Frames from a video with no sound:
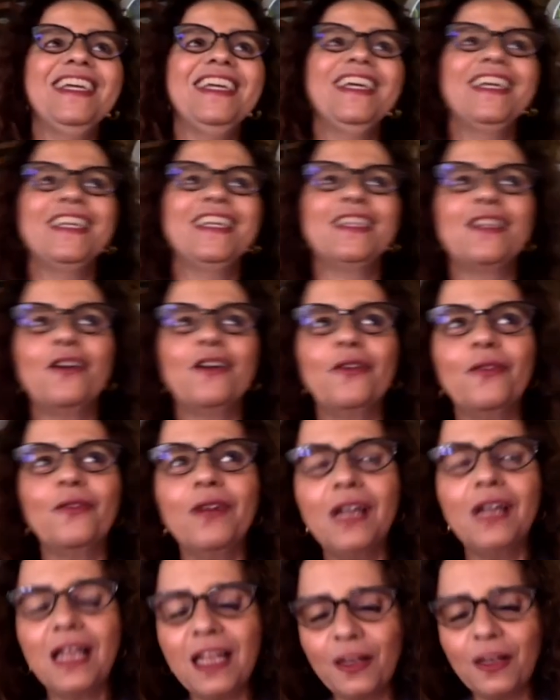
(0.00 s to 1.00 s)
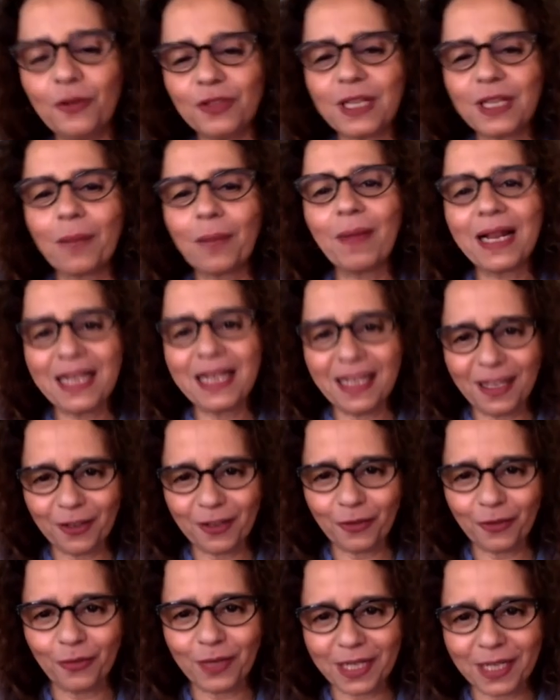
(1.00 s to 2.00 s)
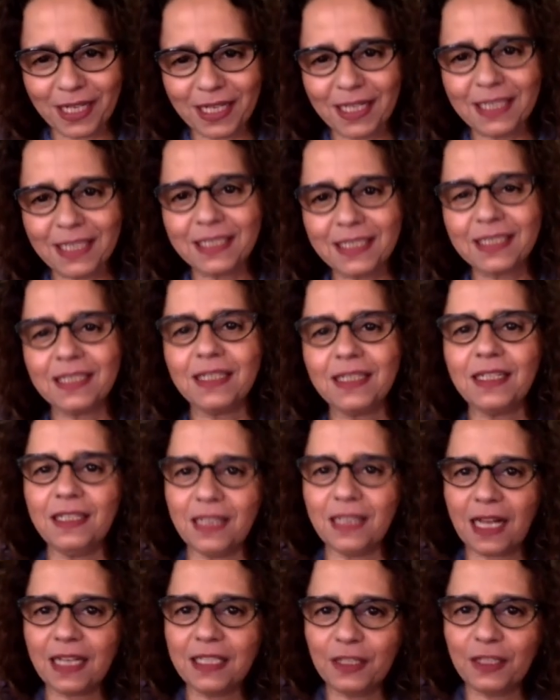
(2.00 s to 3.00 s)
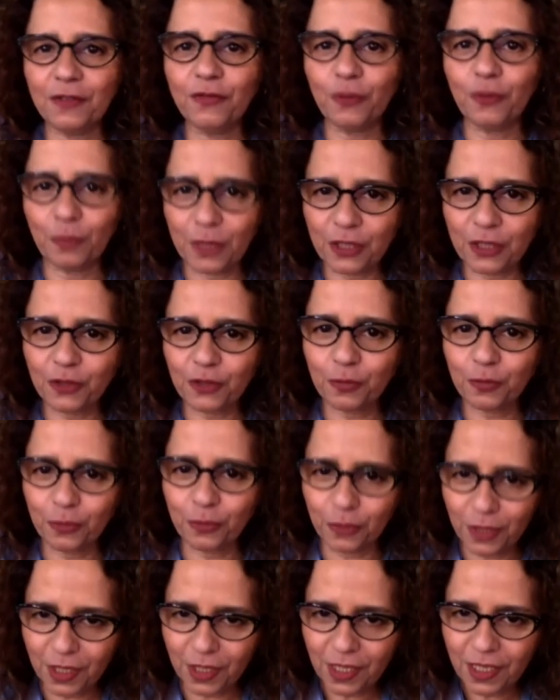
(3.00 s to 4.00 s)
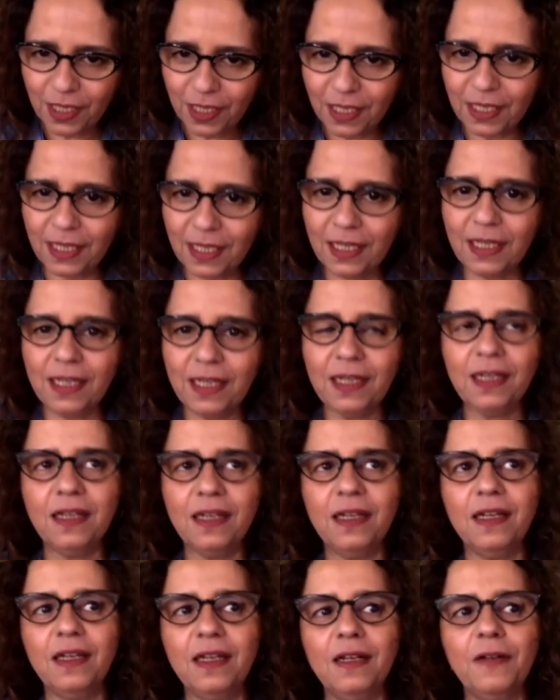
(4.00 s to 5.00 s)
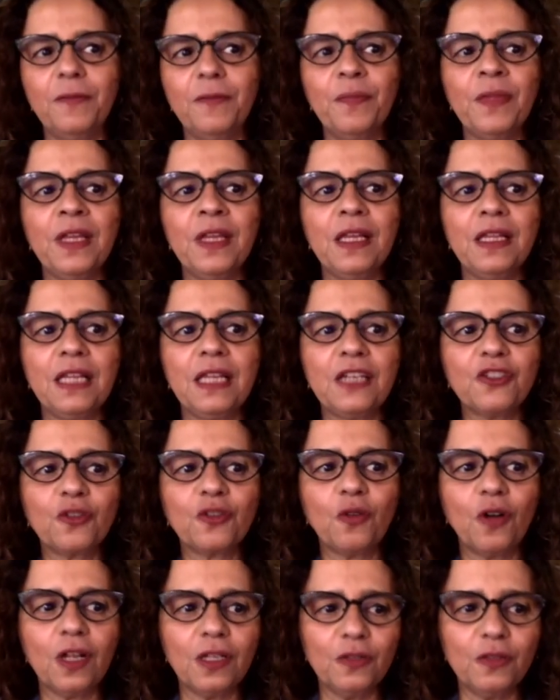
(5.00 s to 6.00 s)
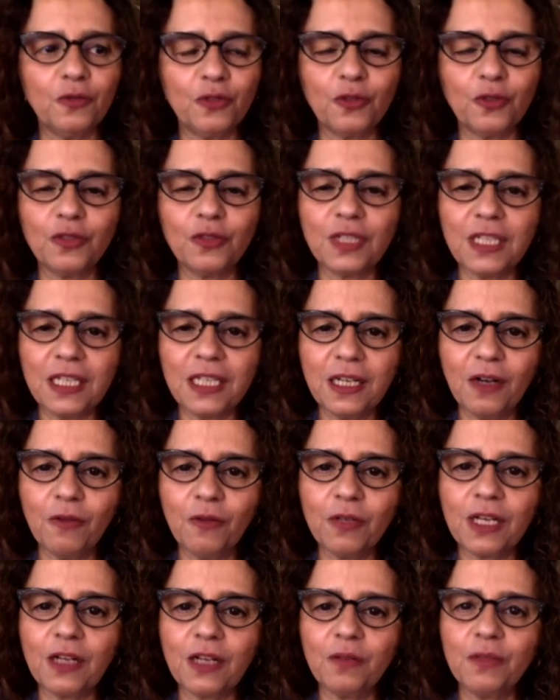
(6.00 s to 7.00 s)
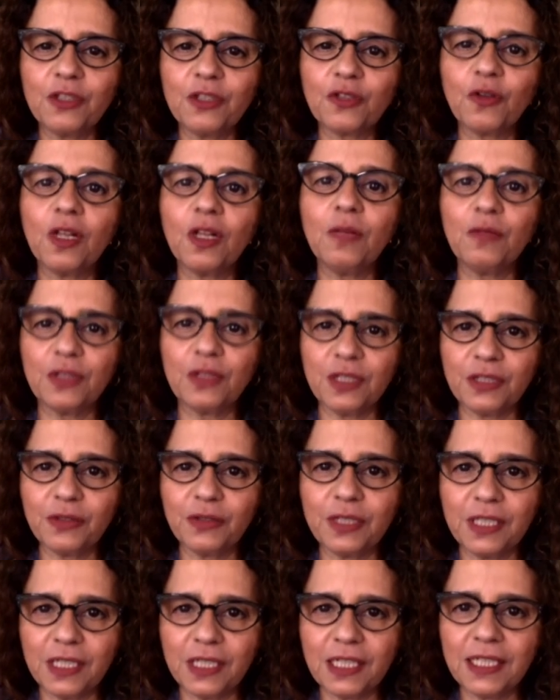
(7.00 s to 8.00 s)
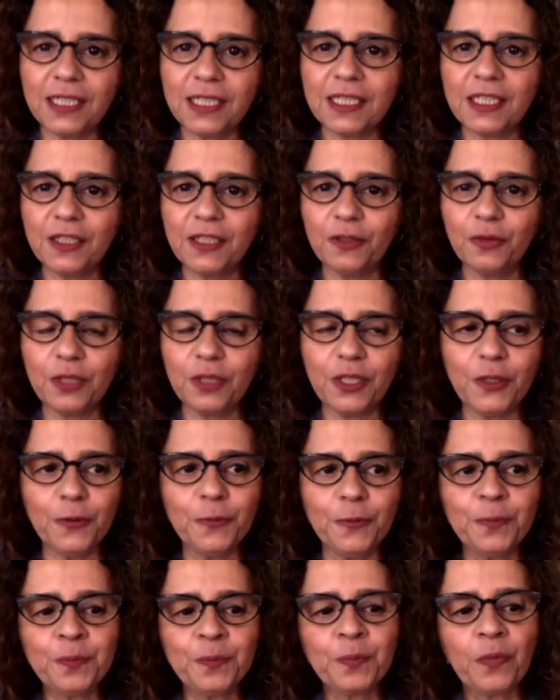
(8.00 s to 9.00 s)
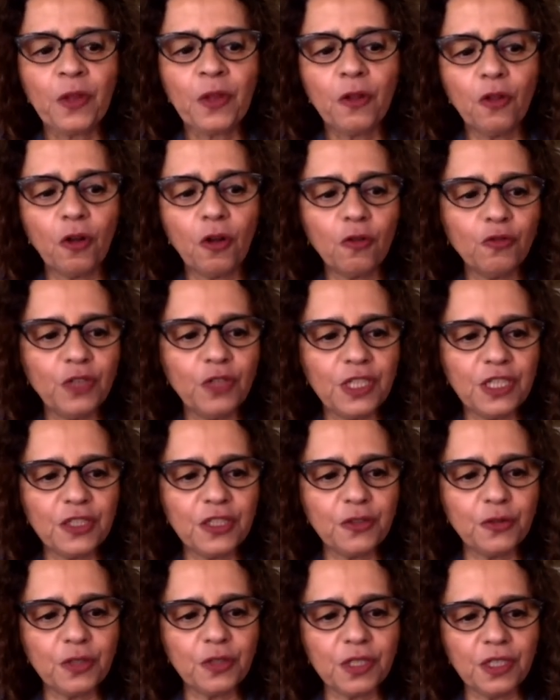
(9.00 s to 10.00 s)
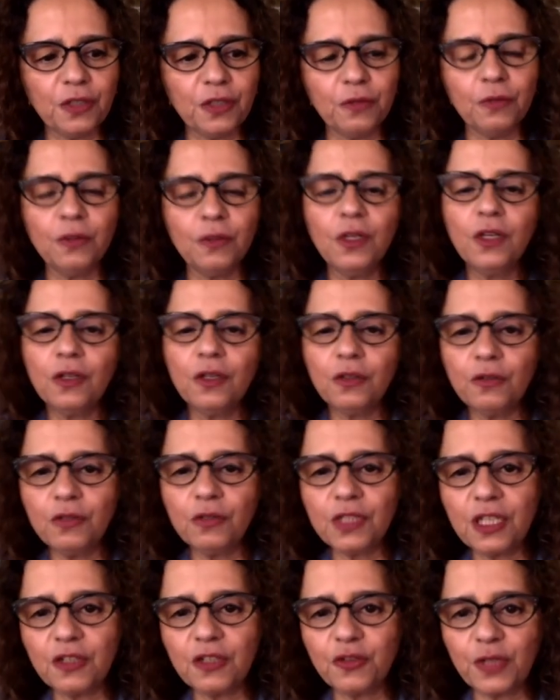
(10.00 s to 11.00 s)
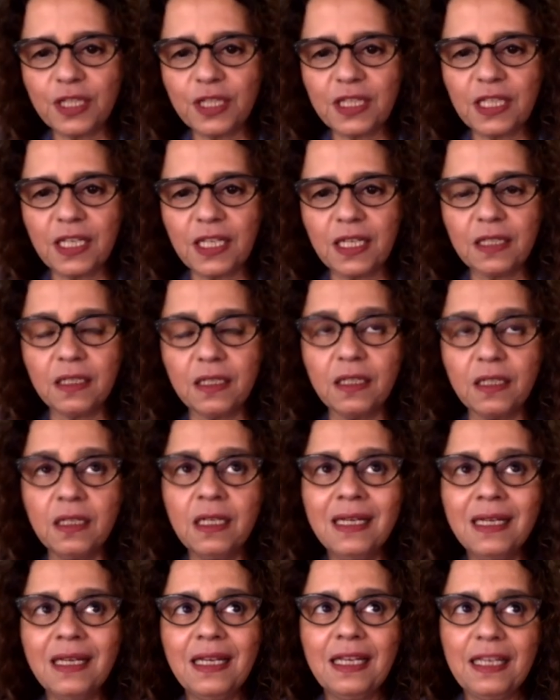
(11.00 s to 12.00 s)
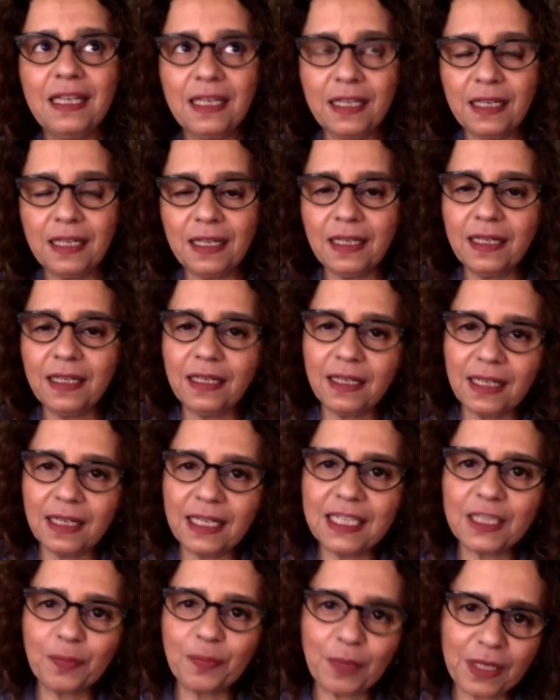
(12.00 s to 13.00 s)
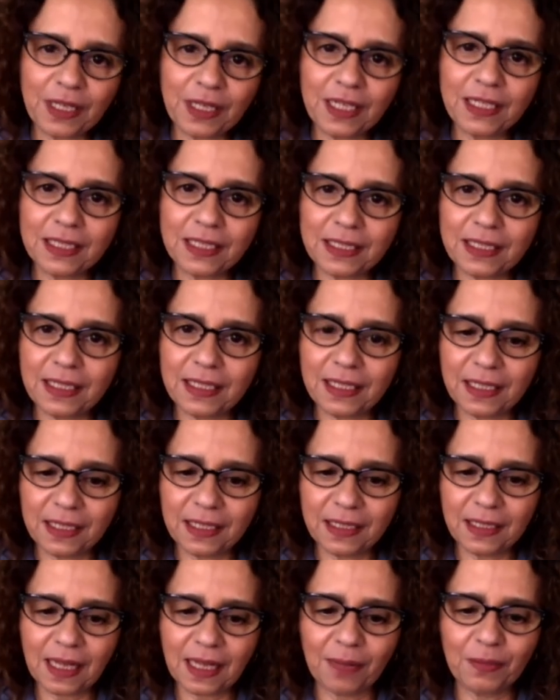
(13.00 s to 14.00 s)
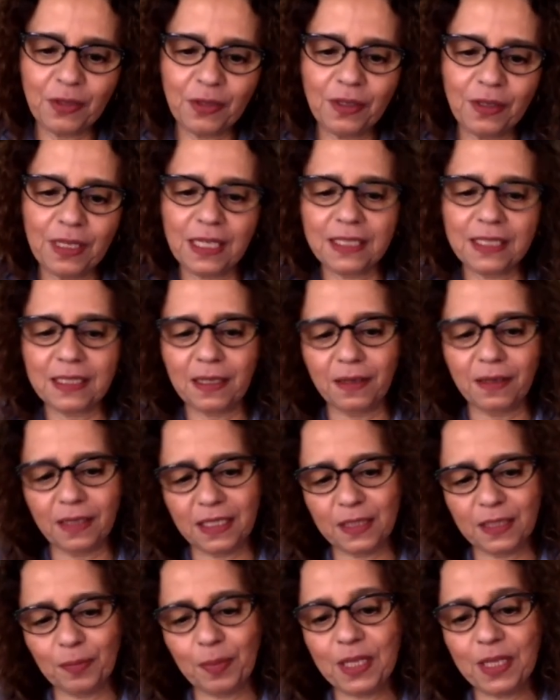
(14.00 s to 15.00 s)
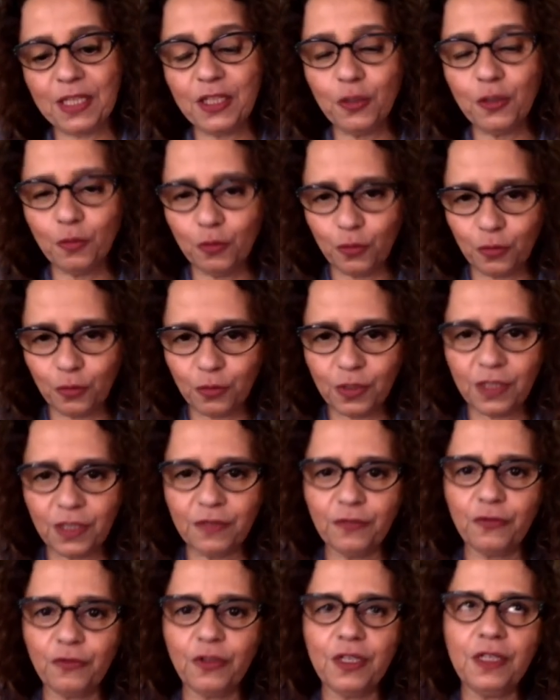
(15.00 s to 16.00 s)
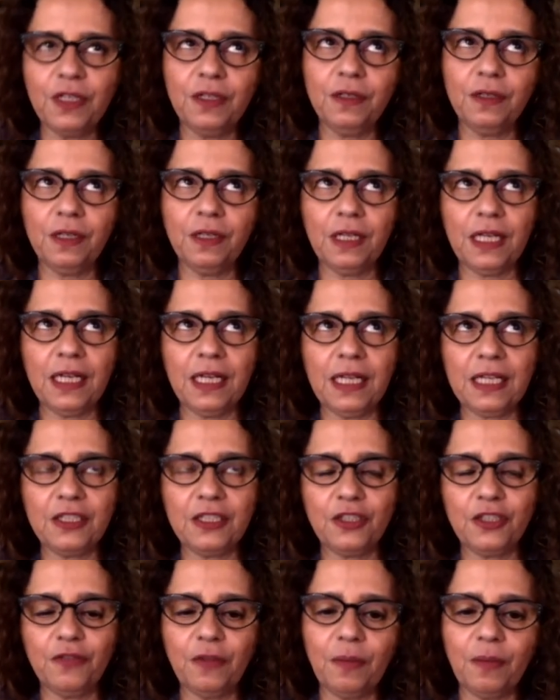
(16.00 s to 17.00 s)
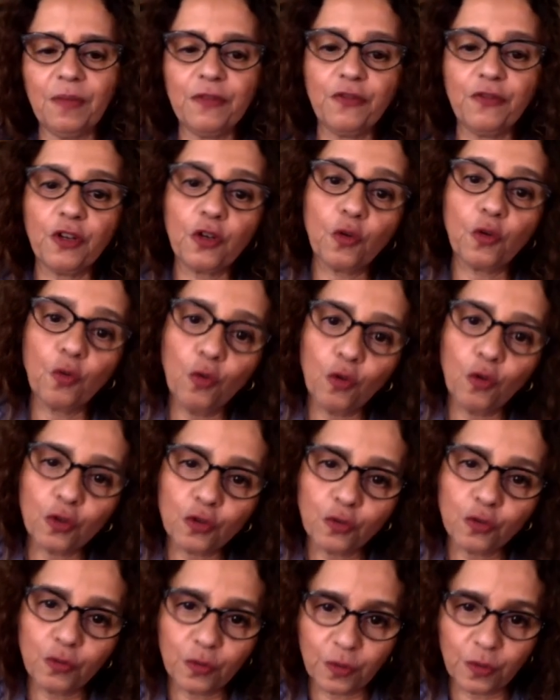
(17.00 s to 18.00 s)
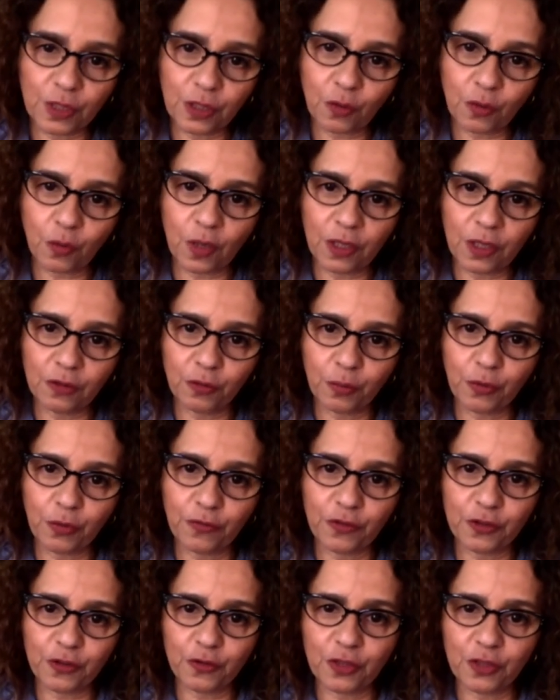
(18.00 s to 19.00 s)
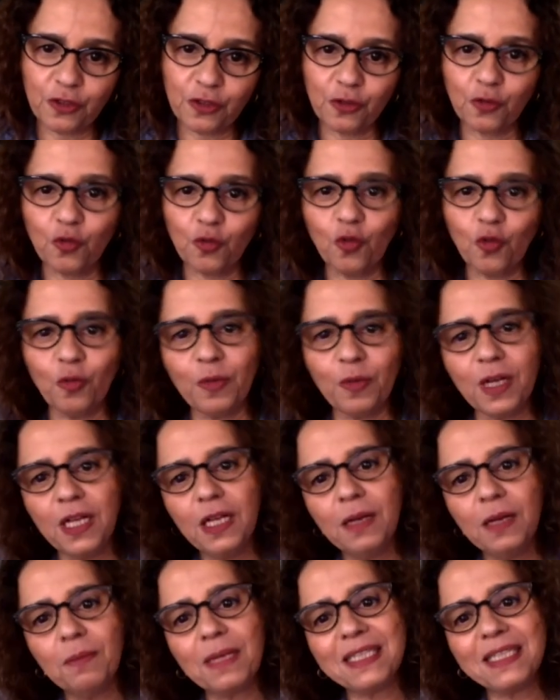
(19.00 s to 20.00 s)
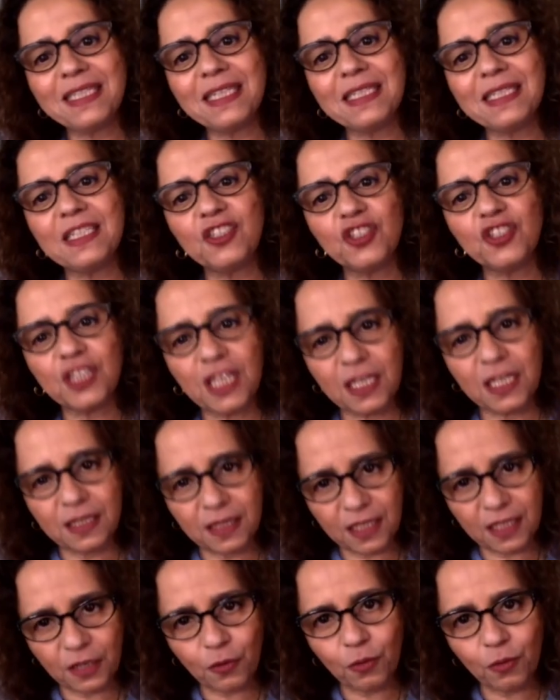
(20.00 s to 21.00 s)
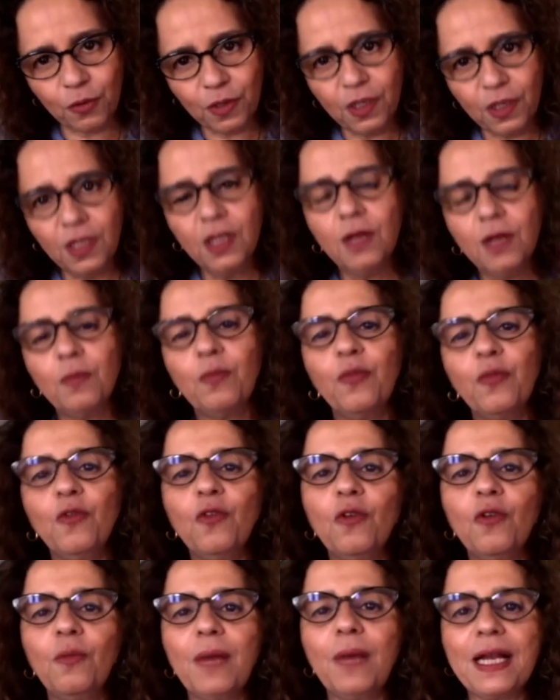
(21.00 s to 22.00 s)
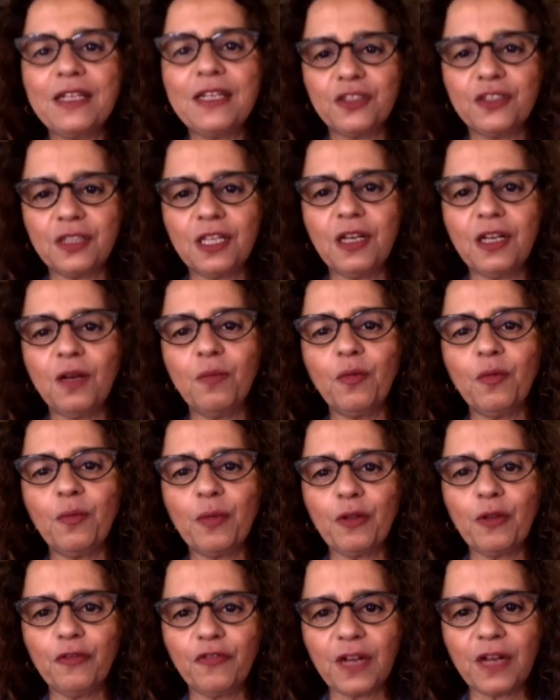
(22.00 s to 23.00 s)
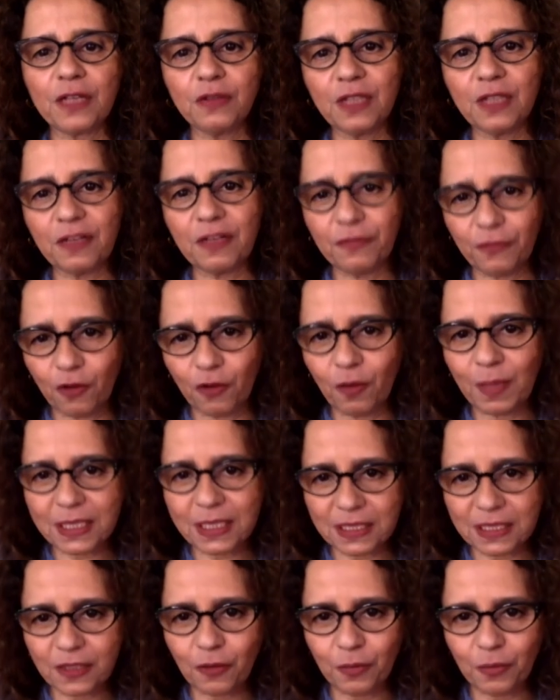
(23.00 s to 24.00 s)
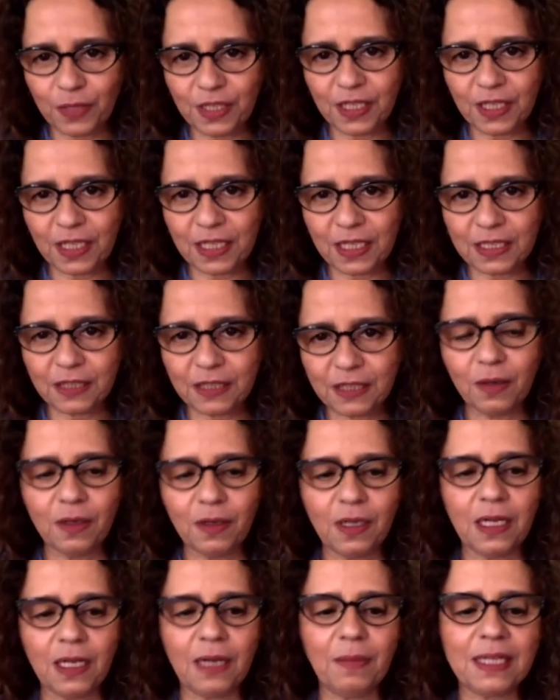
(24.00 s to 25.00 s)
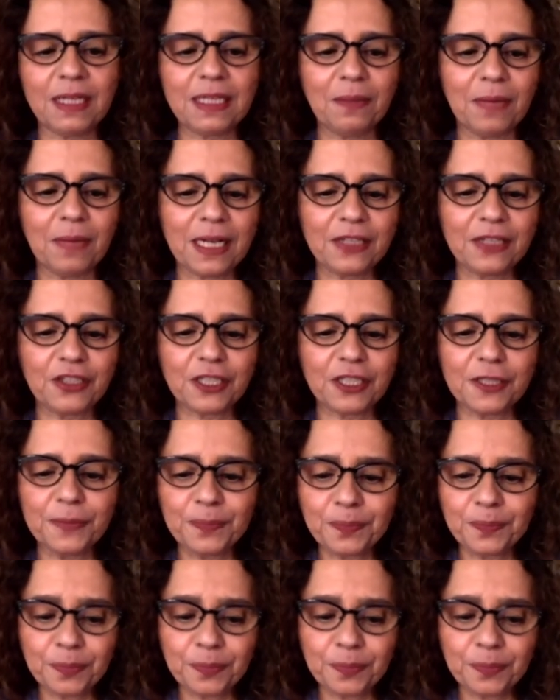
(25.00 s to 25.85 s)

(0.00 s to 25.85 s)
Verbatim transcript: Então, eu trabalhei com criança em, a nível mesmo é, na escola no Souza Leão, que era uma escola montessoriana aqui no Rio, logo no iníciozinho dos anos 80. E, e, e esse, esse, essa, esse período que foi relativamente foi curto enquanto professora de turma, mas ele se estendeu por mais tempo pelo fato da formação minha em relação à, matemática,